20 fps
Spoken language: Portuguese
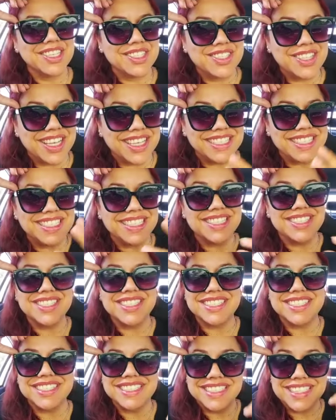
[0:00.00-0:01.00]
já
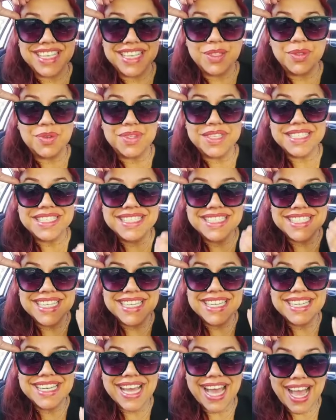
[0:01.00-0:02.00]
esteja sendo
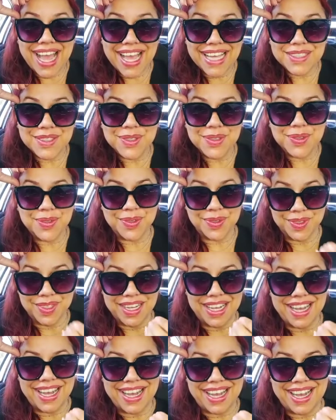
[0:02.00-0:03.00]
ensinado
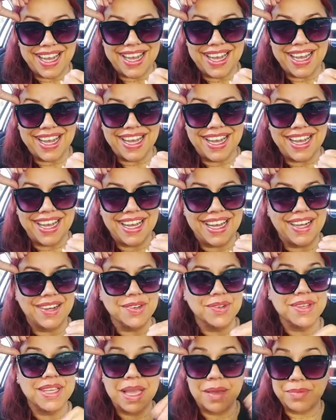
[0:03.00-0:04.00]
a, ah, o
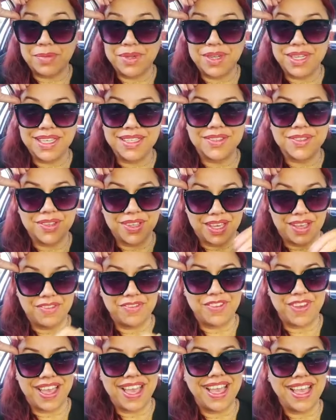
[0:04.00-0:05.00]
que é bonito e o que é
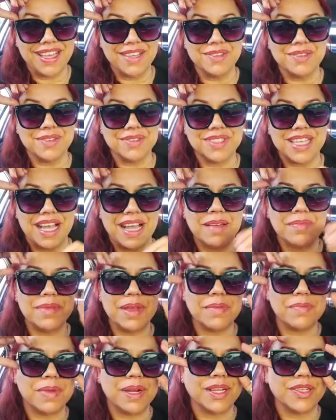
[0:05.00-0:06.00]
feio, sabe? A
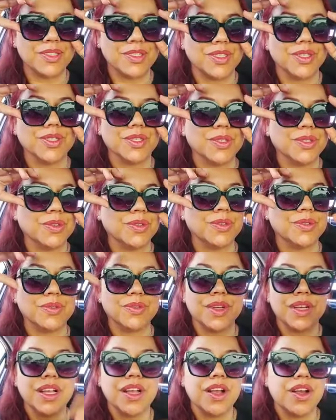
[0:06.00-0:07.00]
partir do,
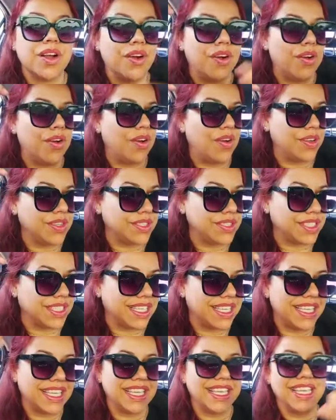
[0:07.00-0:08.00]
ó, oh, isso
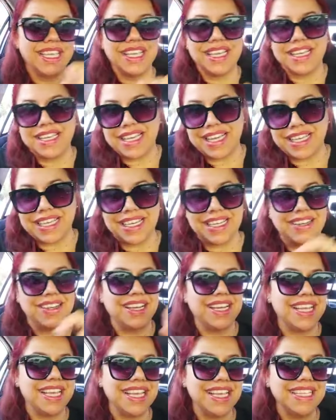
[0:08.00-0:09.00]
aqui e aquilo
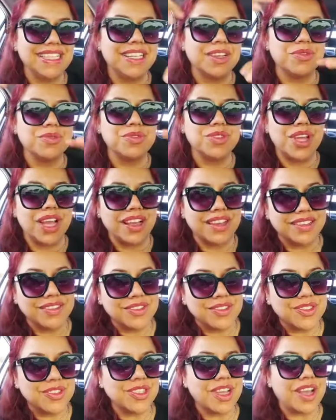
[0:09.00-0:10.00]
ali, então já,
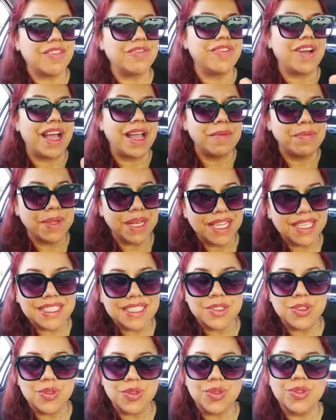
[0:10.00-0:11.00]
já vai para essa
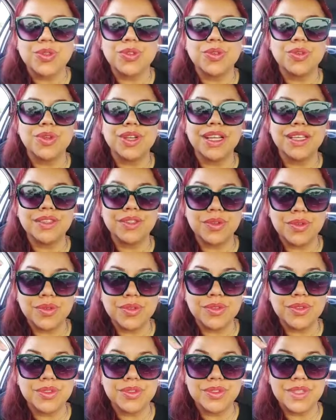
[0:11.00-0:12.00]
estrutura do,
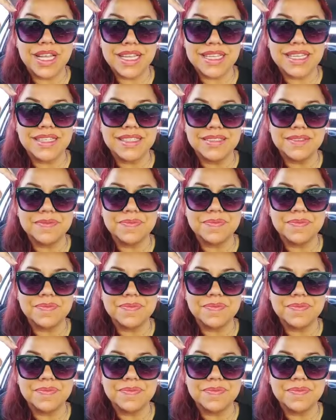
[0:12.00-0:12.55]
da,